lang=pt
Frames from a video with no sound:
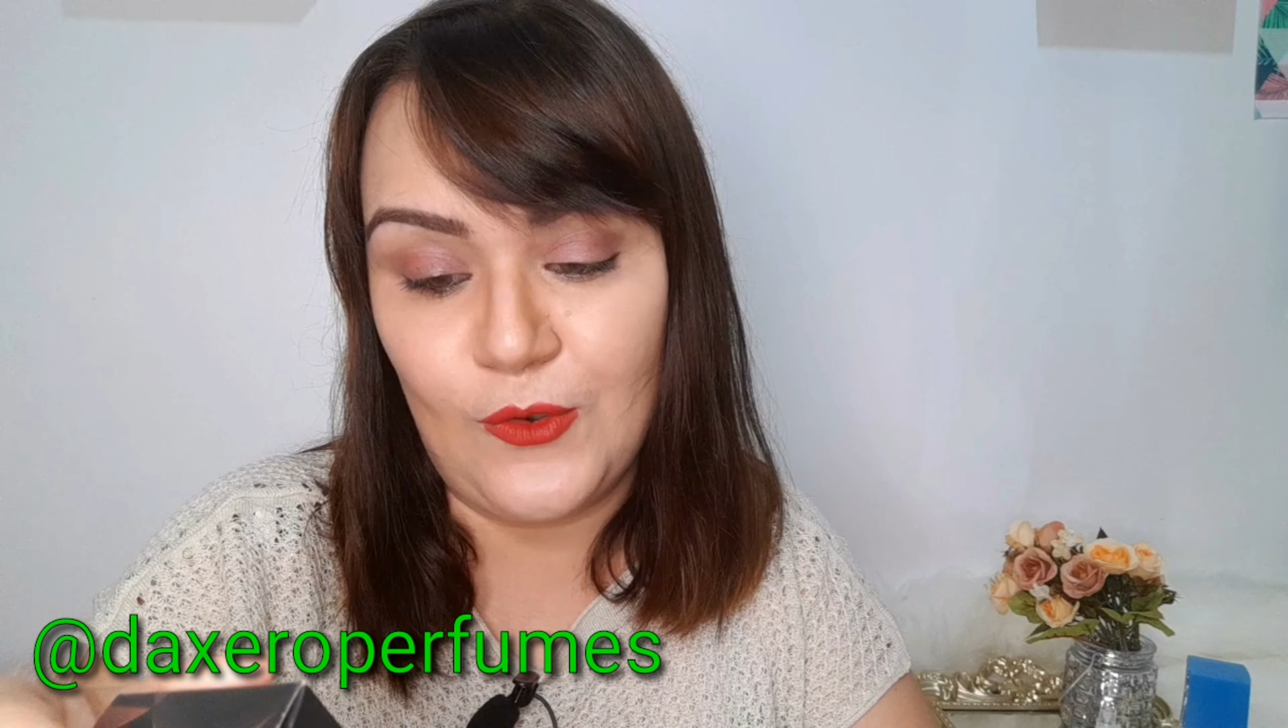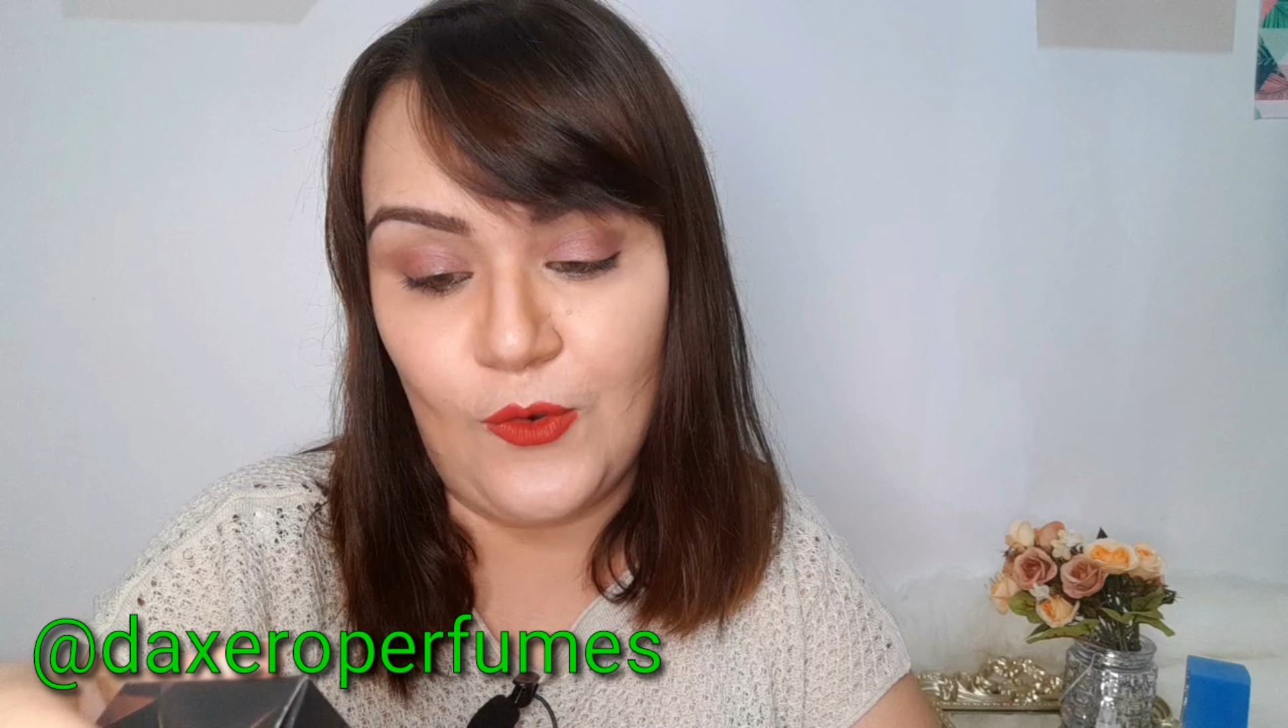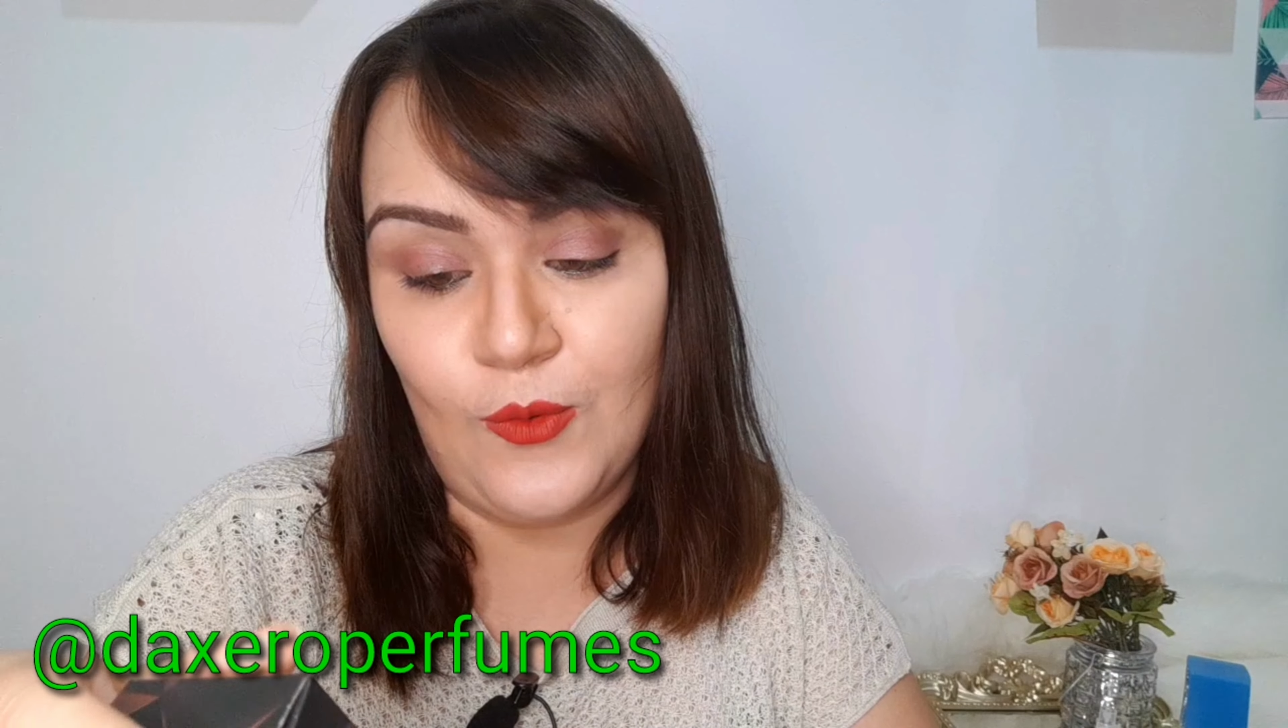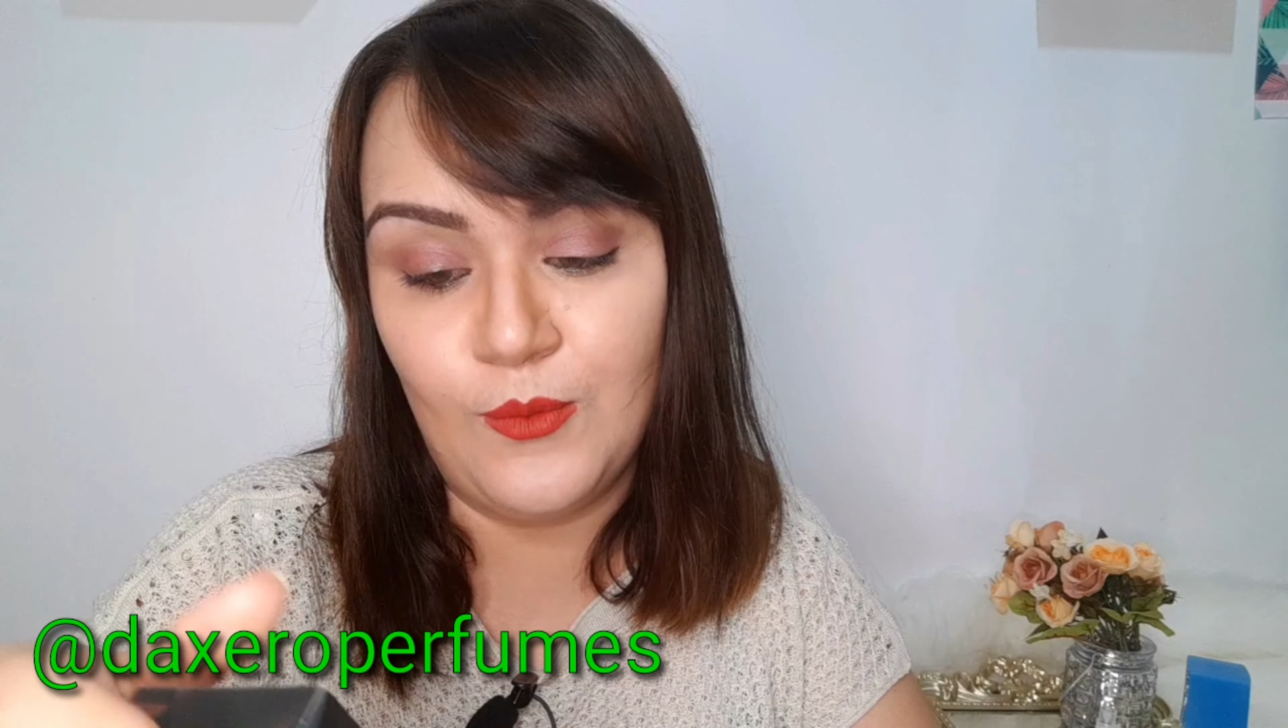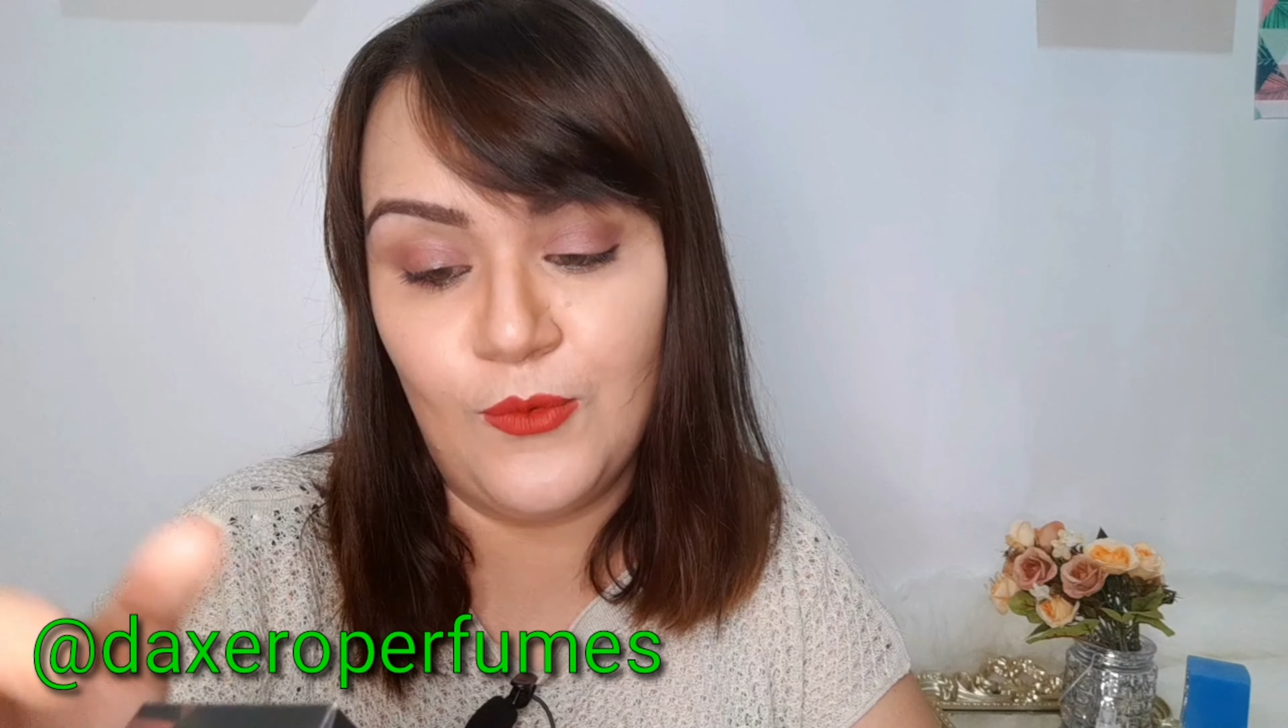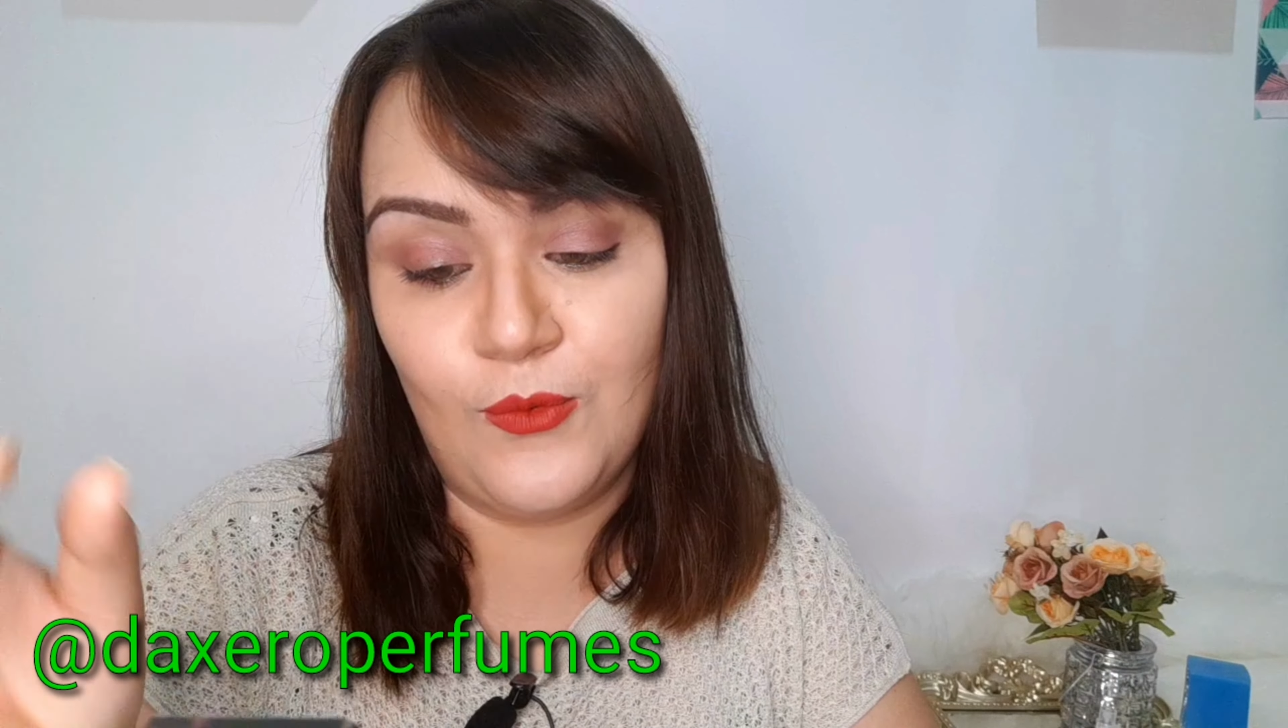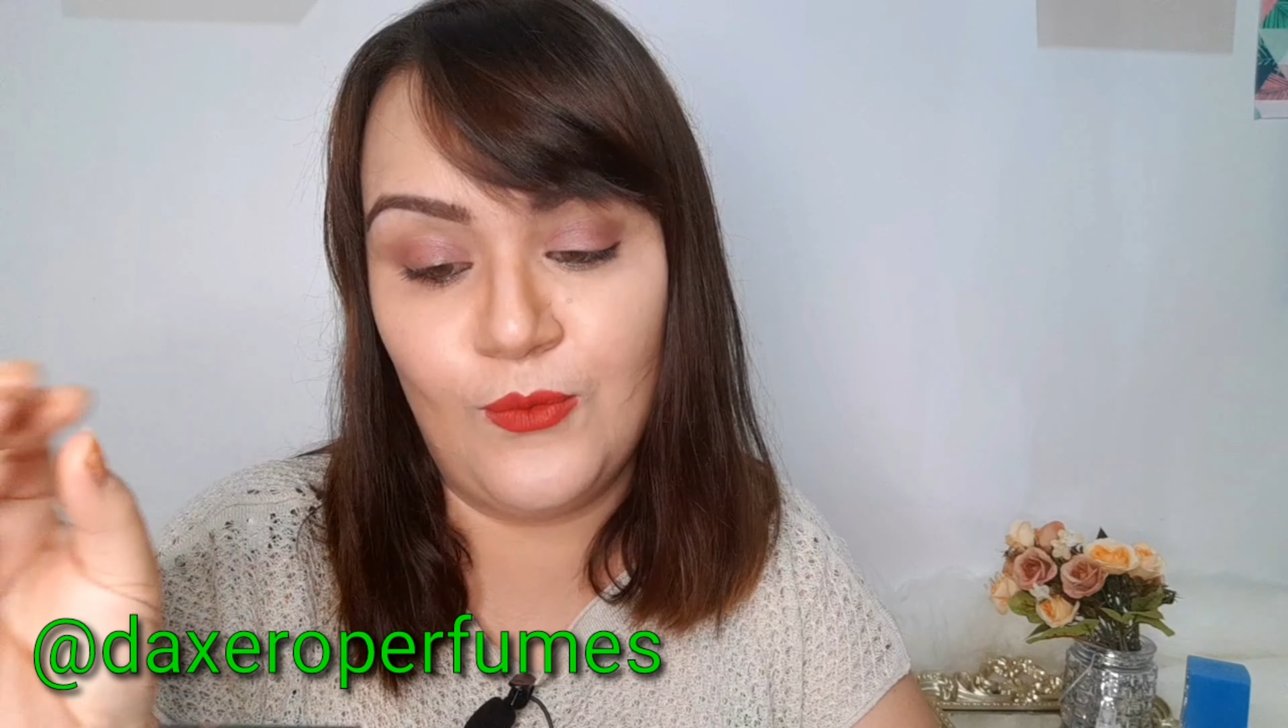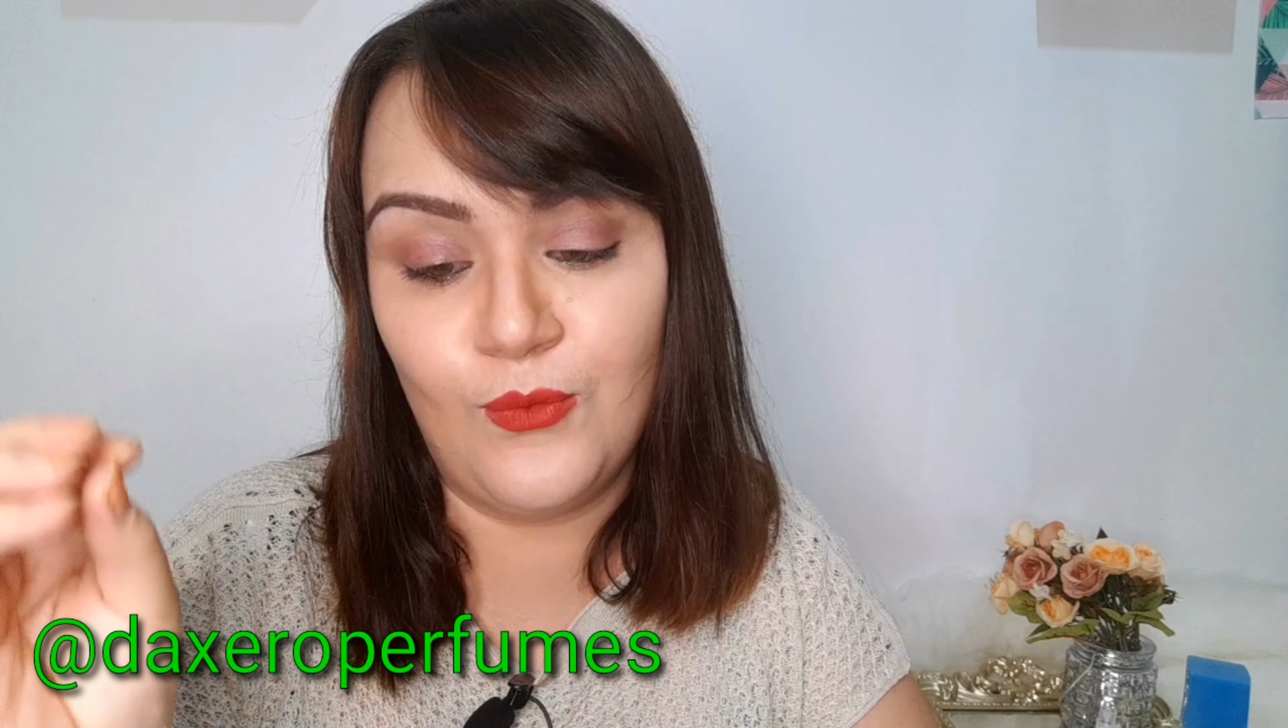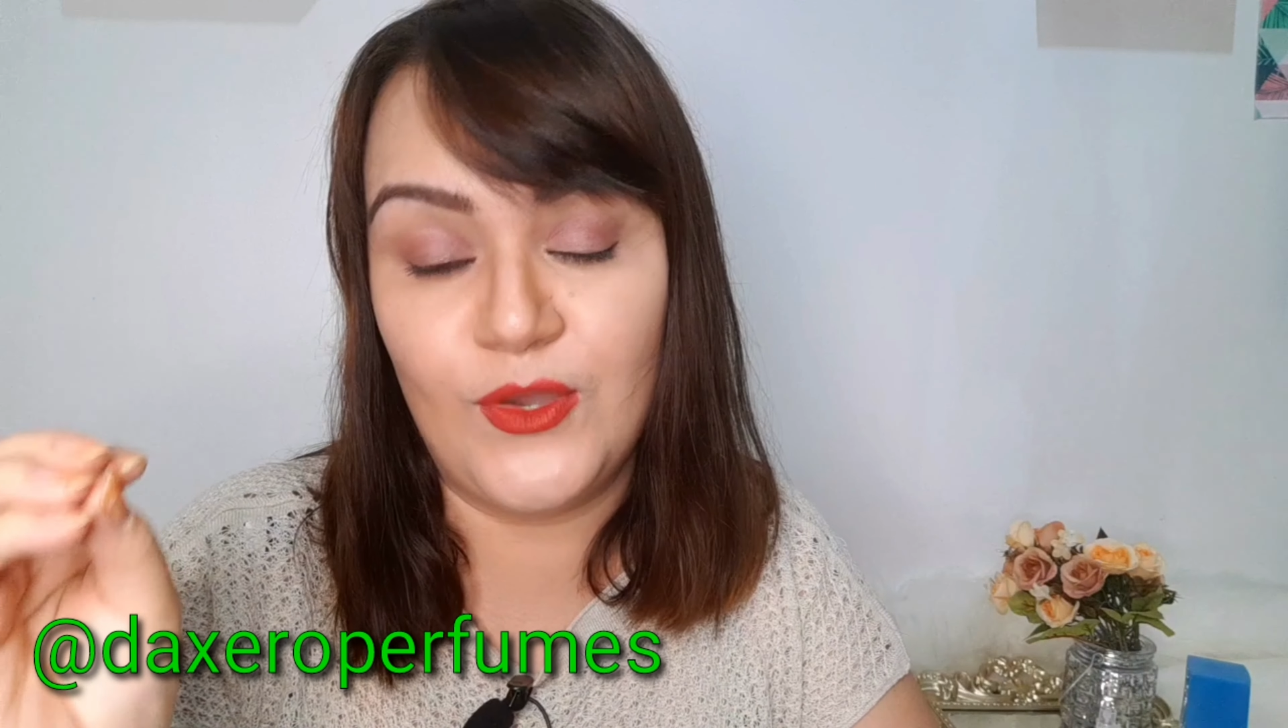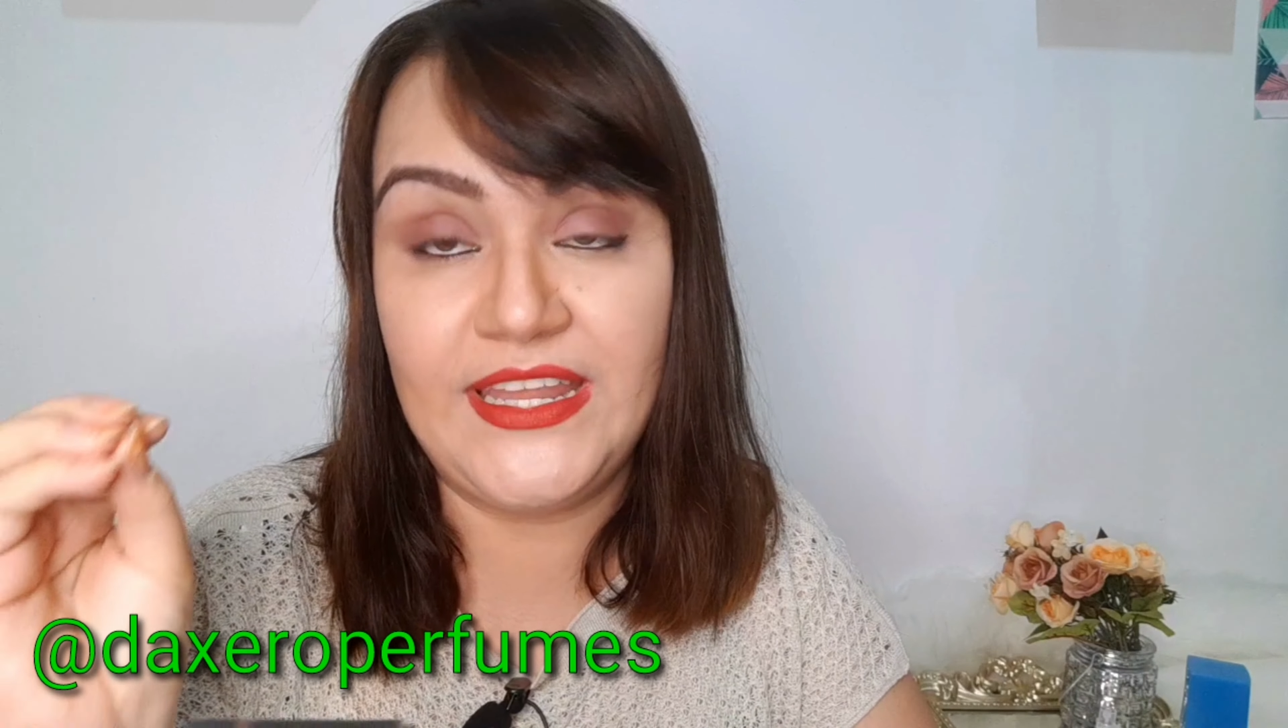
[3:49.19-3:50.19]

como um